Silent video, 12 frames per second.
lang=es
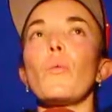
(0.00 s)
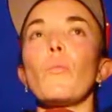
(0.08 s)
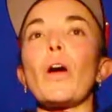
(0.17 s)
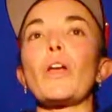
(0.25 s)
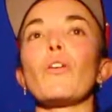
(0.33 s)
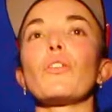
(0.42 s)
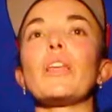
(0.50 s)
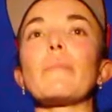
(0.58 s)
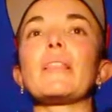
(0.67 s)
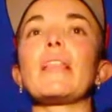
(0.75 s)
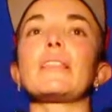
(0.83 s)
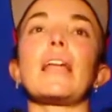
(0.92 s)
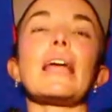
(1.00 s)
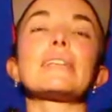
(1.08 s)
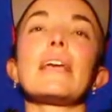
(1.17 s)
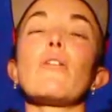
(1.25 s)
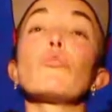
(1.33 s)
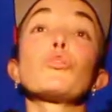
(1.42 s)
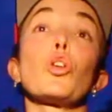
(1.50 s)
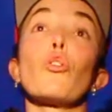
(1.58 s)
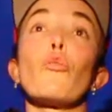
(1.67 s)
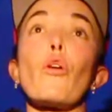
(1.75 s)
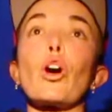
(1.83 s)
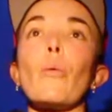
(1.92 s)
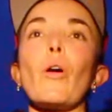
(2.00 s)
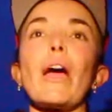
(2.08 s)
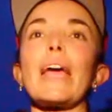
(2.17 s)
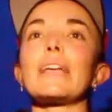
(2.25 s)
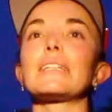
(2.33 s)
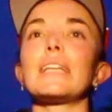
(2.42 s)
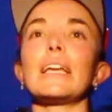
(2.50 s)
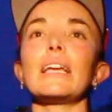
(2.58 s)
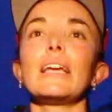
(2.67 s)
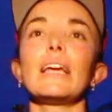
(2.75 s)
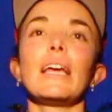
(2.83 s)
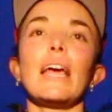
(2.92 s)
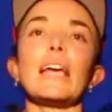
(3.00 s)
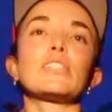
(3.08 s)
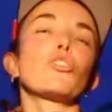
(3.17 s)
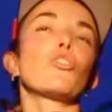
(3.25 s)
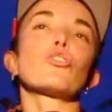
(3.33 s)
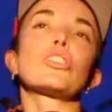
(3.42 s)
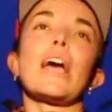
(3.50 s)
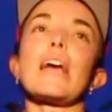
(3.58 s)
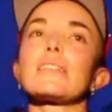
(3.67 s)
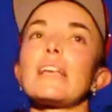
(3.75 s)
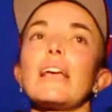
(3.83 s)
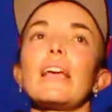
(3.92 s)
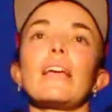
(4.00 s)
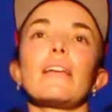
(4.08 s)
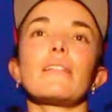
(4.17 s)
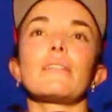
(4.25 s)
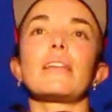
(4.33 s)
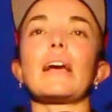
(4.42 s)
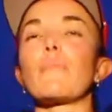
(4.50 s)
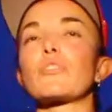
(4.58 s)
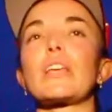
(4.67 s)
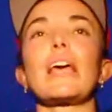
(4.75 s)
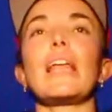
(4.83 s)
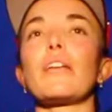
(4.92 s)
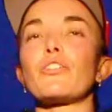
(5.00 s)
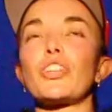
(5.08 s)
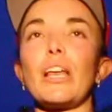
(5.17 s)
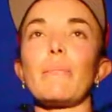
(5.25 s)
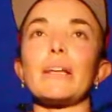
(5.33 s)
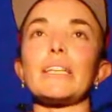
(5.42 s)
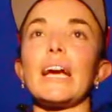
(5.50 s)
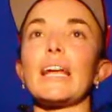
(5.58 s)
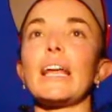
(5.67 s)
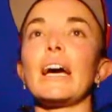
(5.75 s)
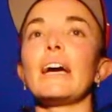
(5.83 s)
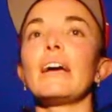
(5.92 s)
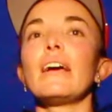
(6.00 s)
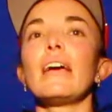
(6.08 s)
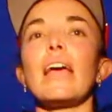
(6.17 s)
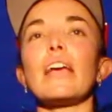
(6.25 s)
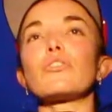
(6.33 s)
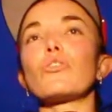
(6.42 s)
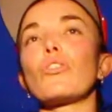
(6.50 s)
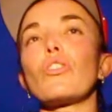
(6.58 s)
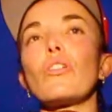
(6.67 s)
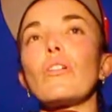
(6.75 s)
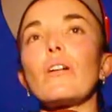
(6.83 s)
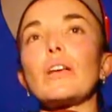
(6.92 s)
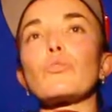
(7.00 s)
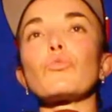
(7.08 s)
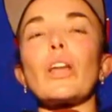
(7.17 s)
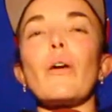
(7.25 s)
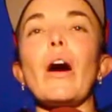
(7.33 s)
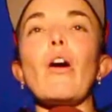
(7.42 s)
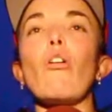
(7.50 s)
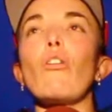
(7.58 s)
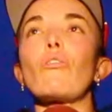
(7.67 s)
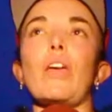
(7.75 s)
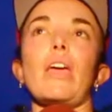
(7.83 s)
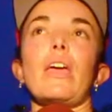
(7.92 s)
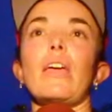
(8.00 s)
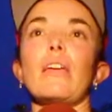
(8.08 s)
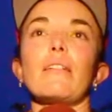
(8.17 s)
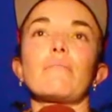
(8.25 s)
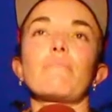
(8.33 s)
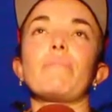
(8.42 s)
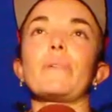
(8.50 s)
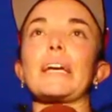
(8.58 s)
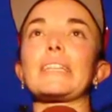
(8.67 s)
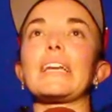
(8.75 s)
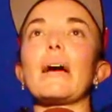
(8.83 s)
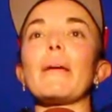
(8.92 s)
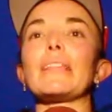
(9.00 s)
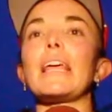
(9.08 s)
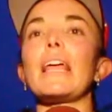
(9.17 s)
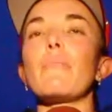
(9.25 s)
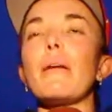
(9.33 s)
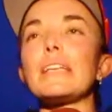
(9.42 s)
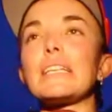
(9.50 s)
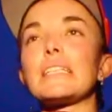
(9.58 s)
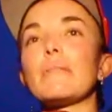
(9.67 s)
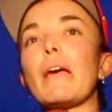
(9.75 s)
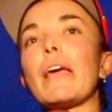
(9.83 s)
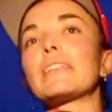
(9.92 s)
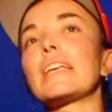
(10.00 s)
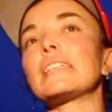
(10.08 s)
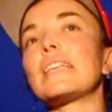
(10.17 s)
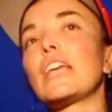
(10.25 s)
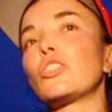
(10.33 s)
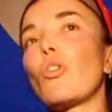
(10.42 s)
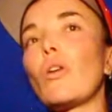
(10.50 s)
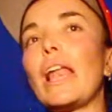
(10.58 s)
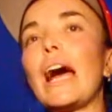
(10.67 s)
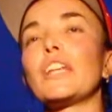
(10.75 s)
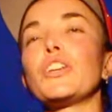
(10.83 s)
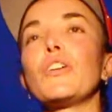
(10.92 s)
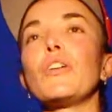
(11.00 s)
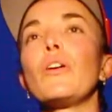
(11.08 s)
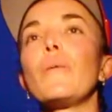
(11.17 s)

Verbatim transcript: Bueno, detrás de un triunfo como este, esto no se hace, digamos que de la noche a la mañana, esto es un trabajo de prácticamente de meses y meses y de todo el año.